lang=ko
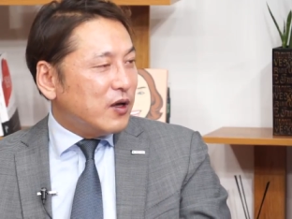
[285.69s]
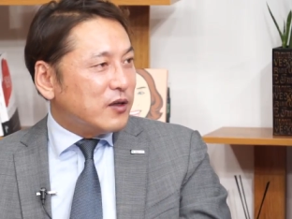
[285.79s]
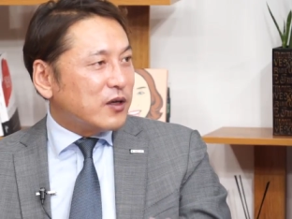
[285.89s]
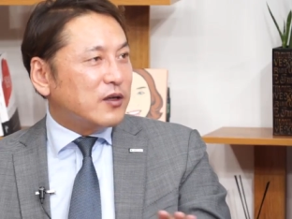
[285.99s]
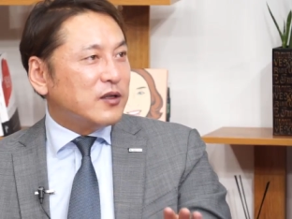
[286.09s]

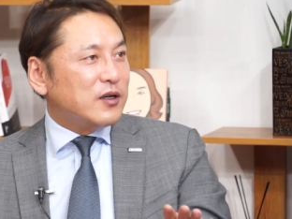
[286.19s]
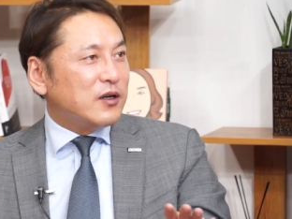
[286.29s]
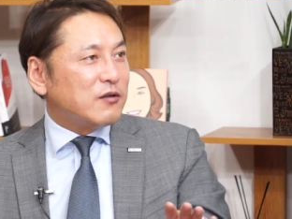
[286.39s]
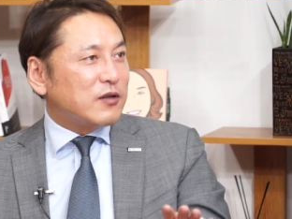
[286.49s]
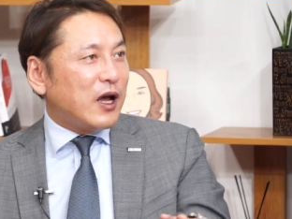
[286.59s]
근데
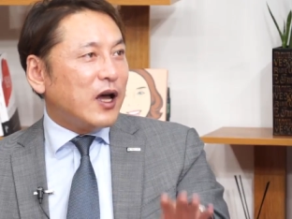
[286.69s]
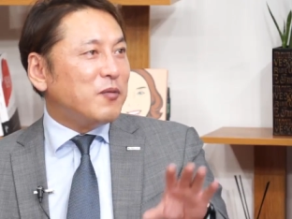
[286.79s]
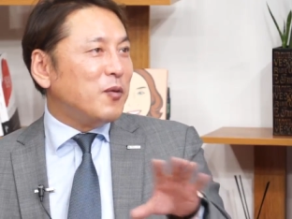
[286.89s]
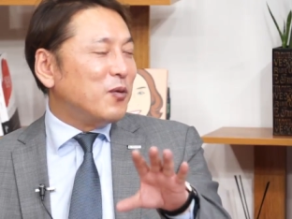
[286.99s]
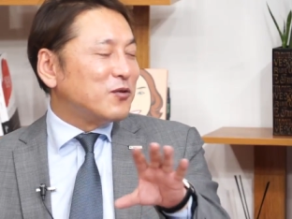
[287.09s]
그들도 다
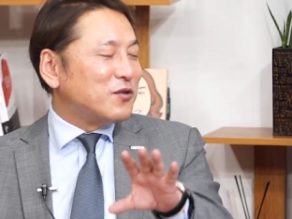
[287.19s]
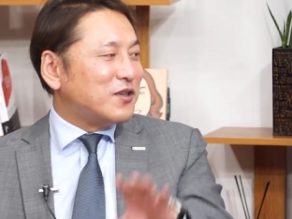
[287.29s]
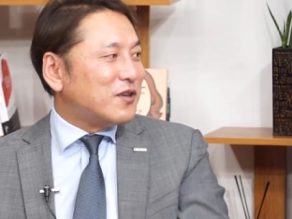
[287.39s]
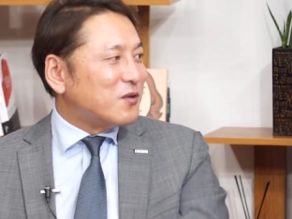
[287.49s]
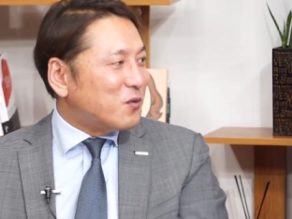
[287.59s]
히퍼포머
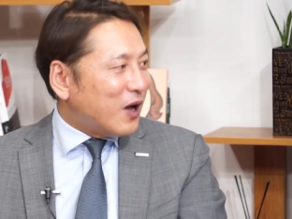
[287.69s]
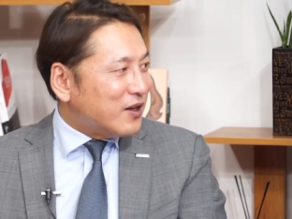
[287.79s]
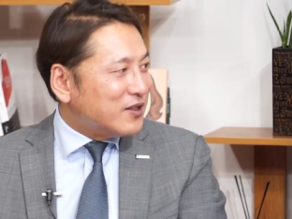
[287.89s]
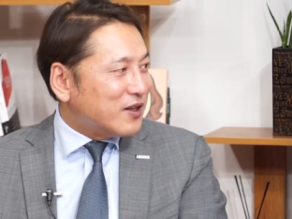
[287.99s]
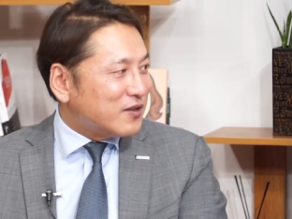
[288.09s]
출신들은 또
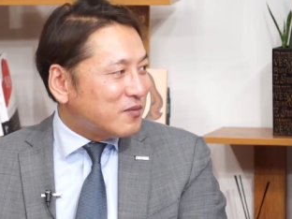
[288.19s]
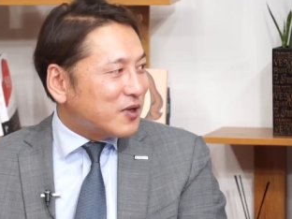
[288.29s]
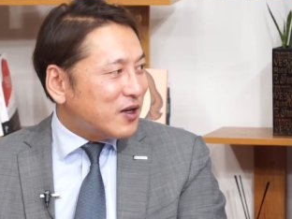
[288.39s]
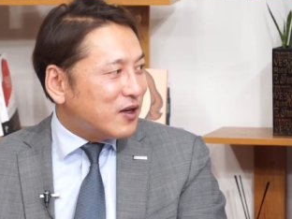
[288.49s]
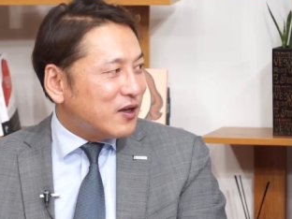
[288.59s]
아니지 음, 않습니까?